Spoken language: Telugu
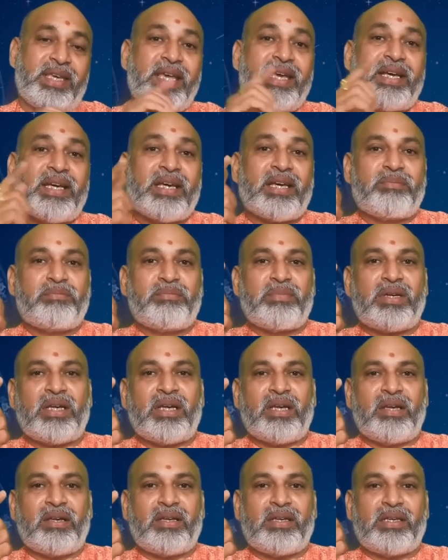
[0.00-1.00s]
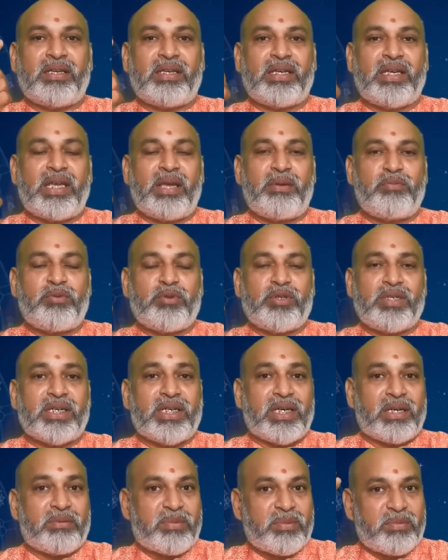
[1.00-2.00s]
ఏ కర్మ ఏ
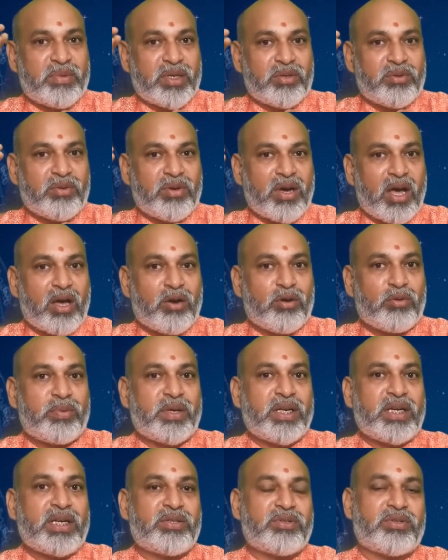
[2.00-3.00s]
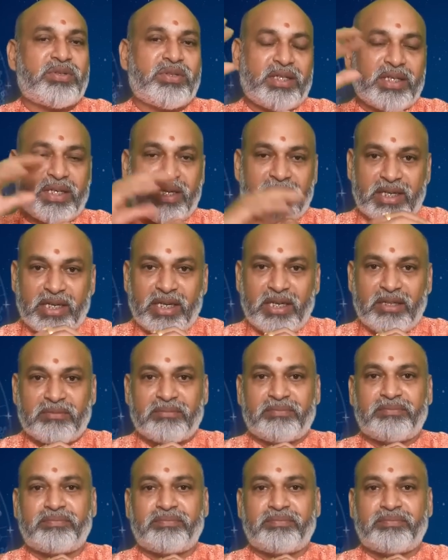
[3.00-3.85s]
పుణ్యకర్మ మీకు ఆ రూపాయని ఇస్తుంది అంటే